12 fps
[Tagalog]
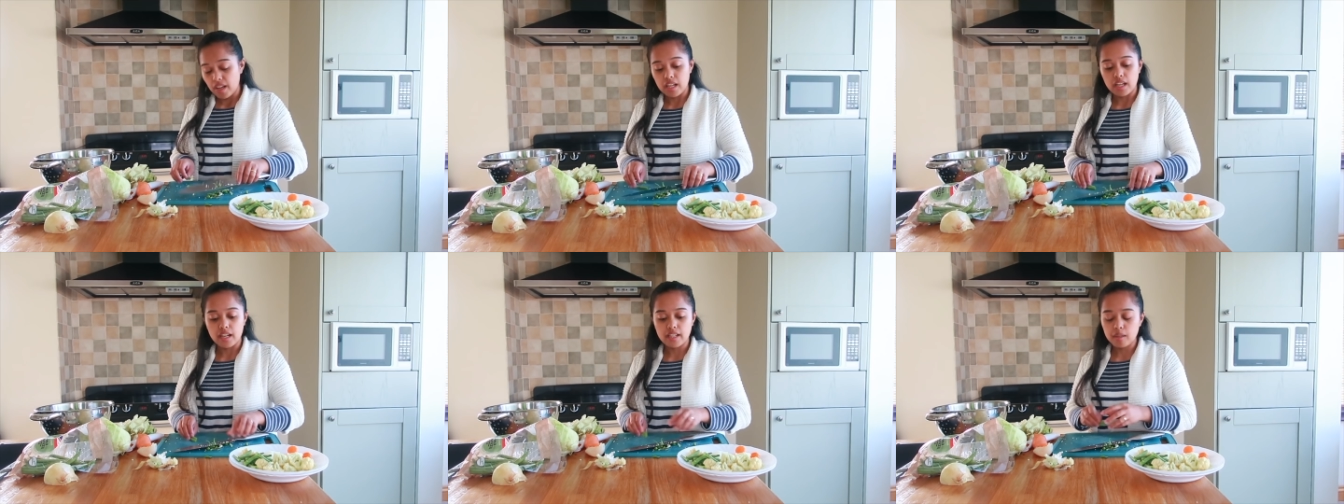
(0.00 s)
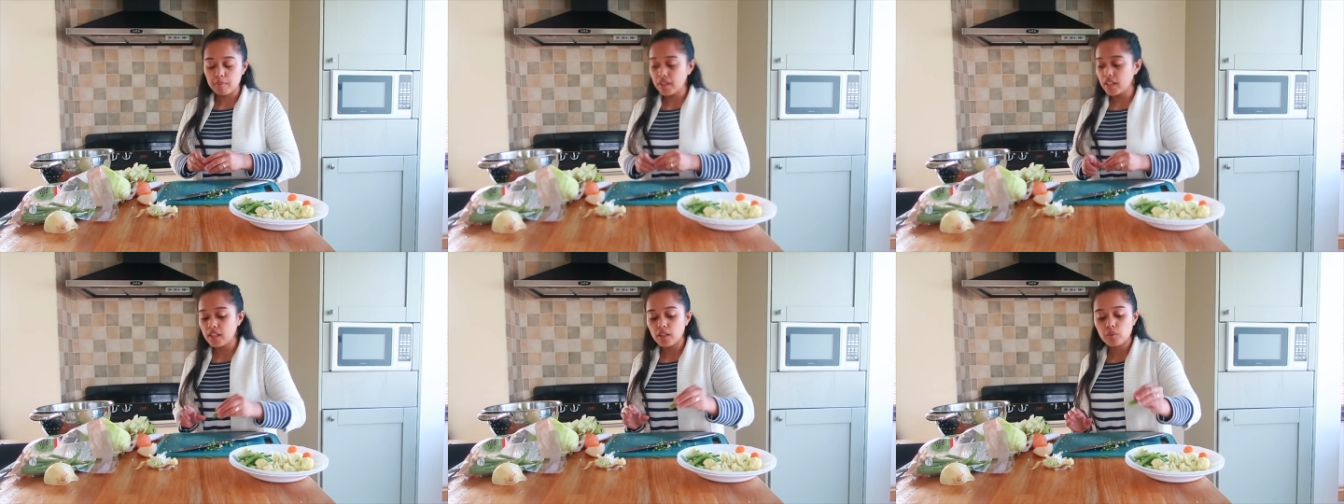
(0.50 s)
Alam naman,
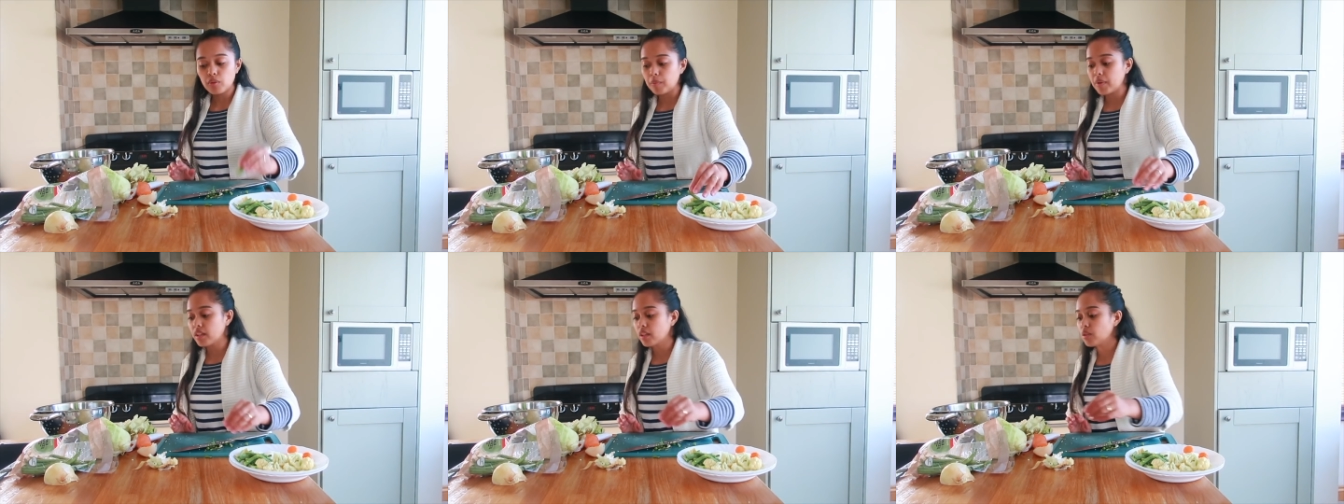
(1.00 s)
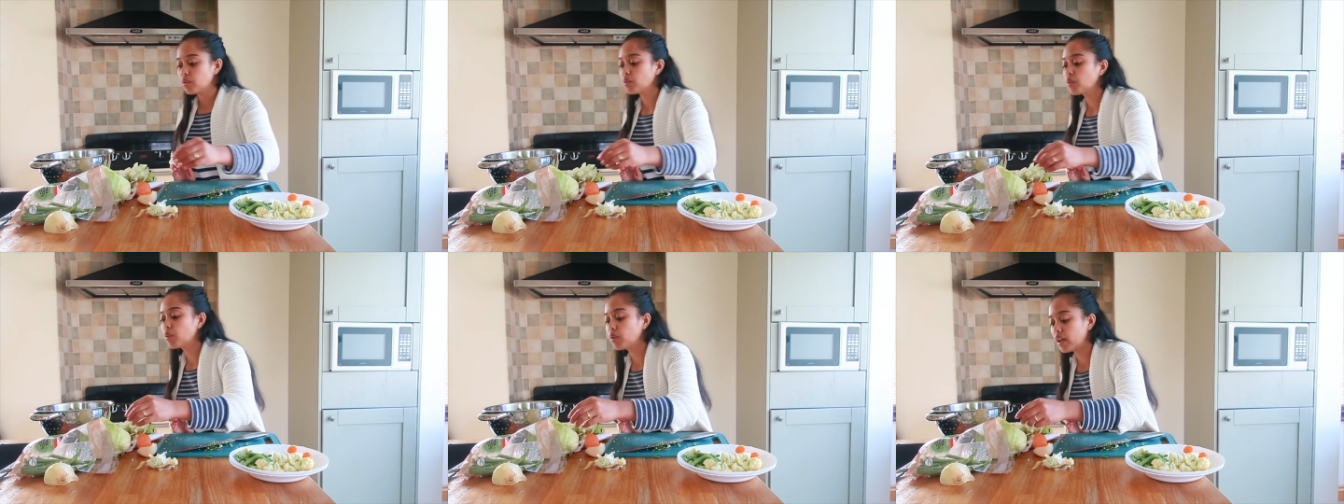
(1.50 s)
hindi ko gamitin
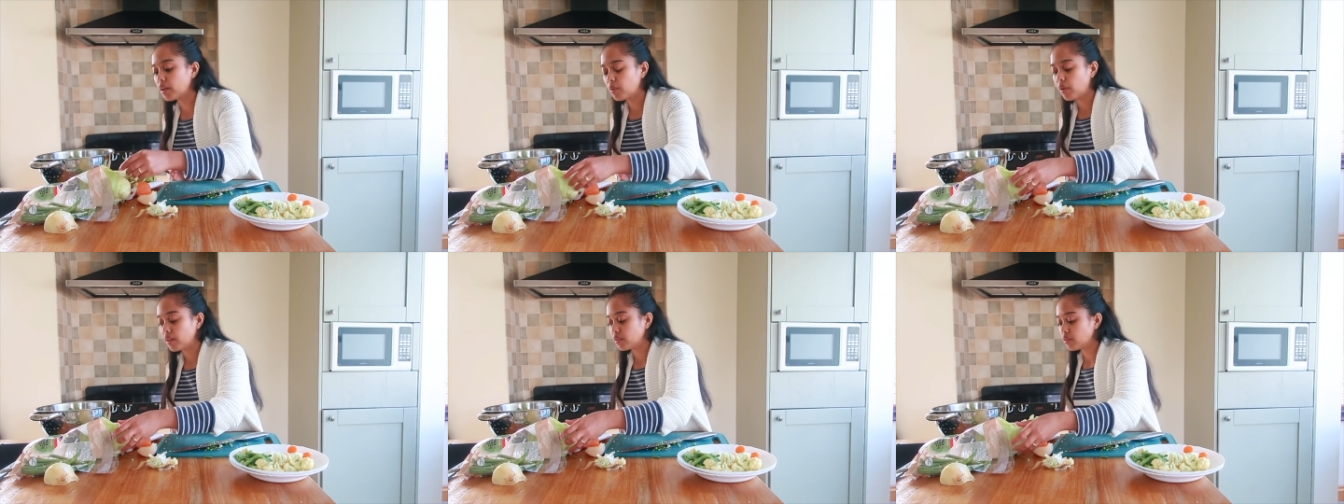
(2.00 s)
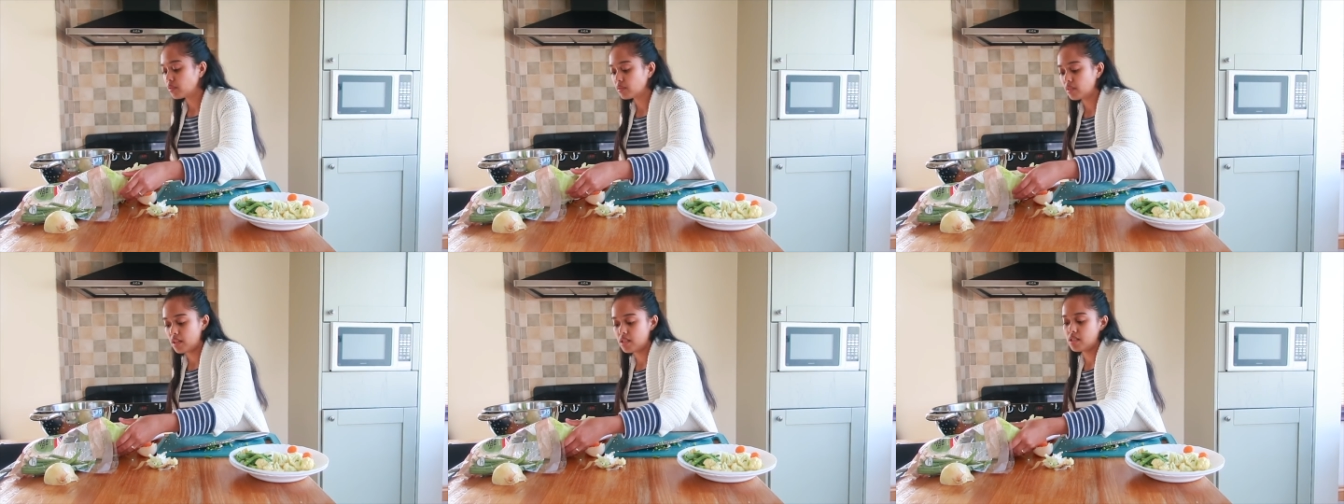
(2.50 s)
yung gulay kung ano
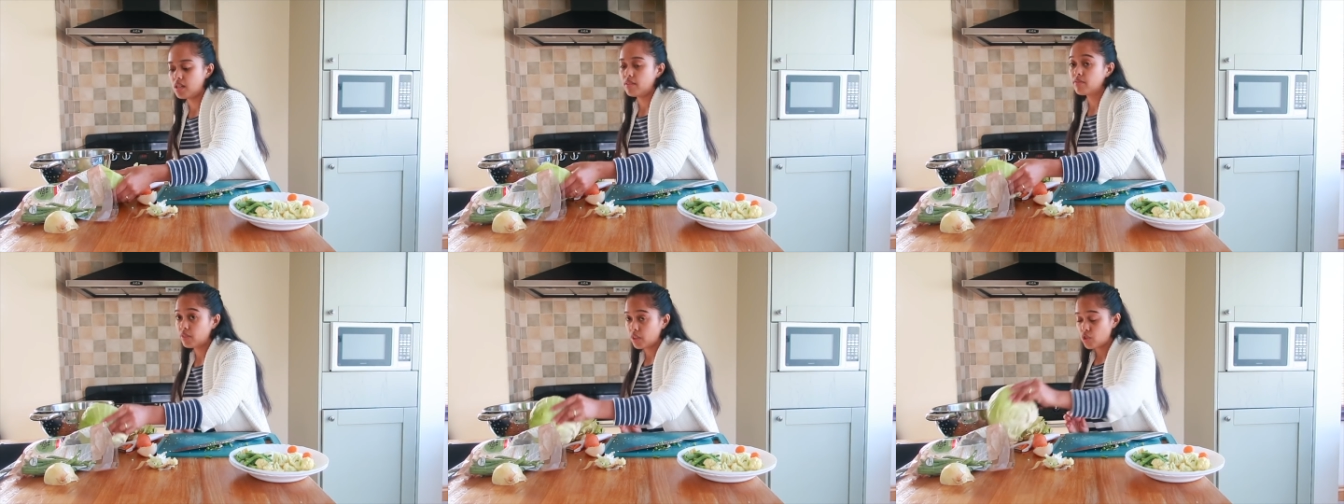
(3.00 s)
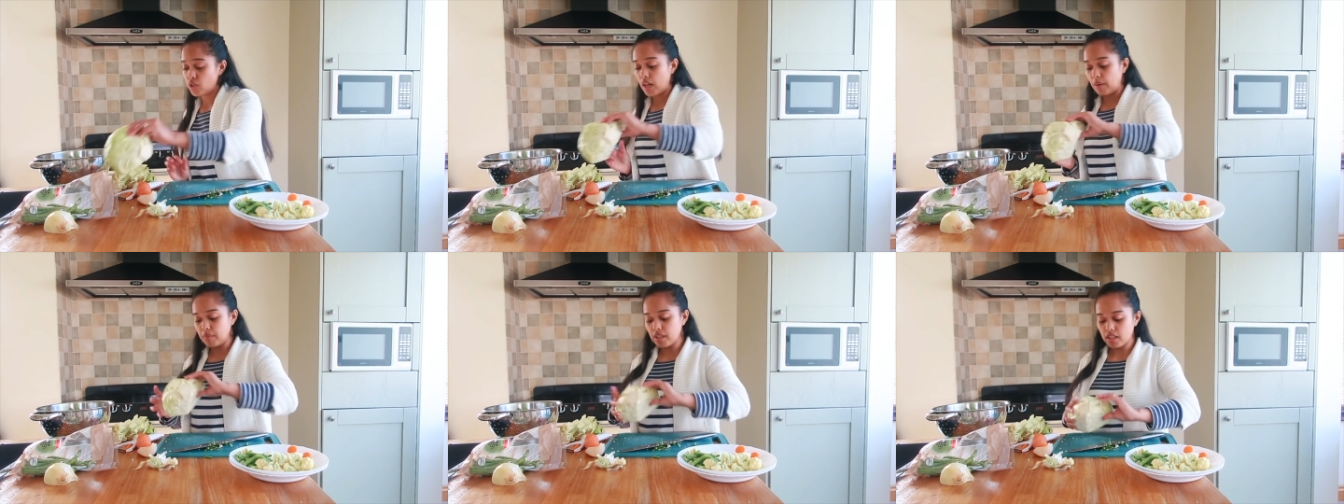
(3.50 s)
yung nasa fridge
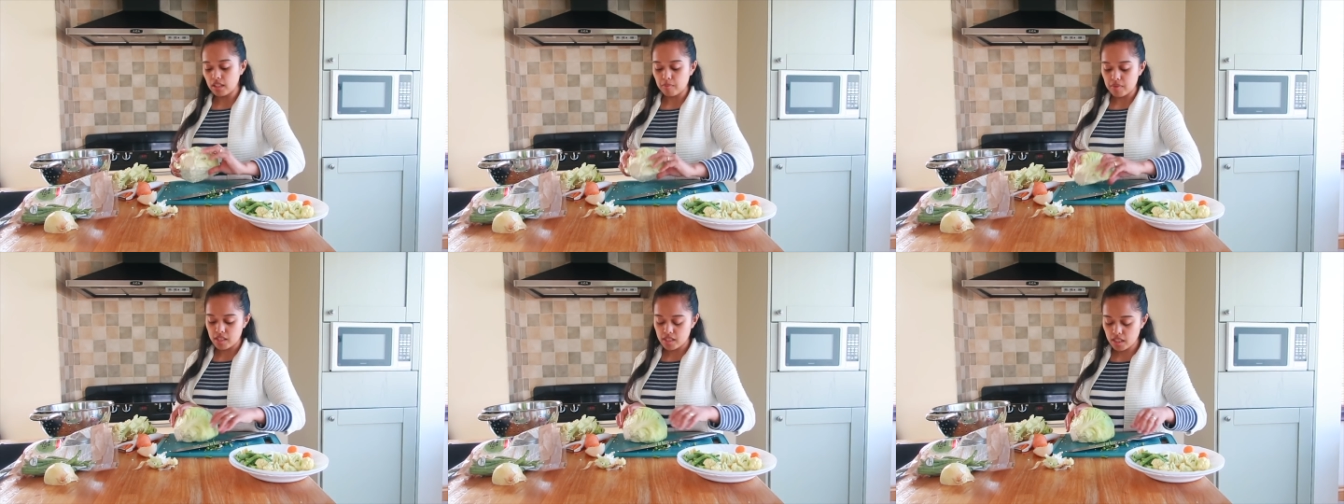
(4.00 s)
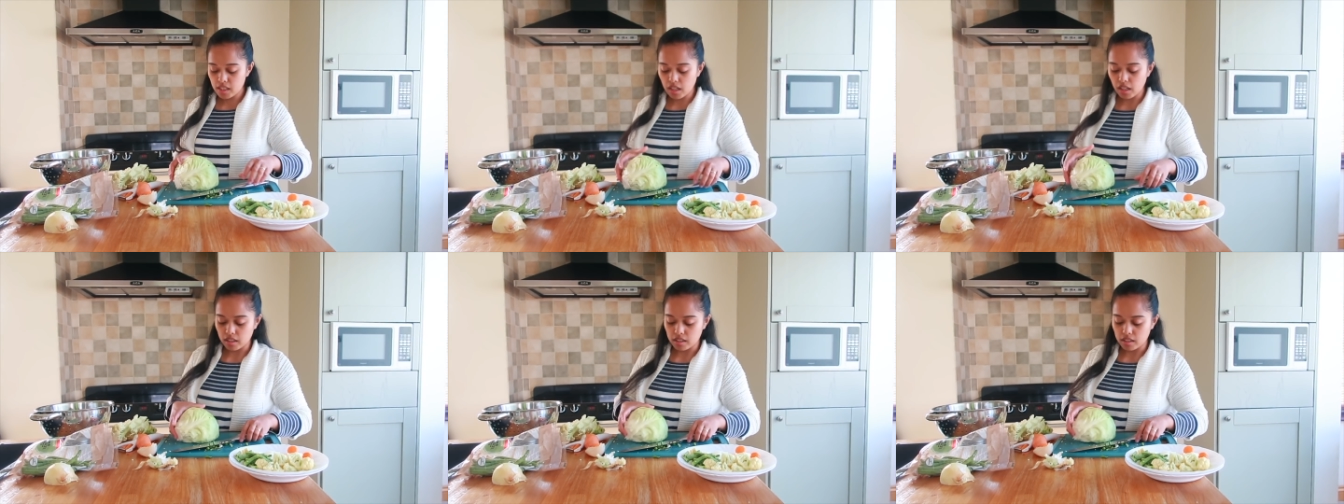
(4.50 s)
namin. Eh, di masisira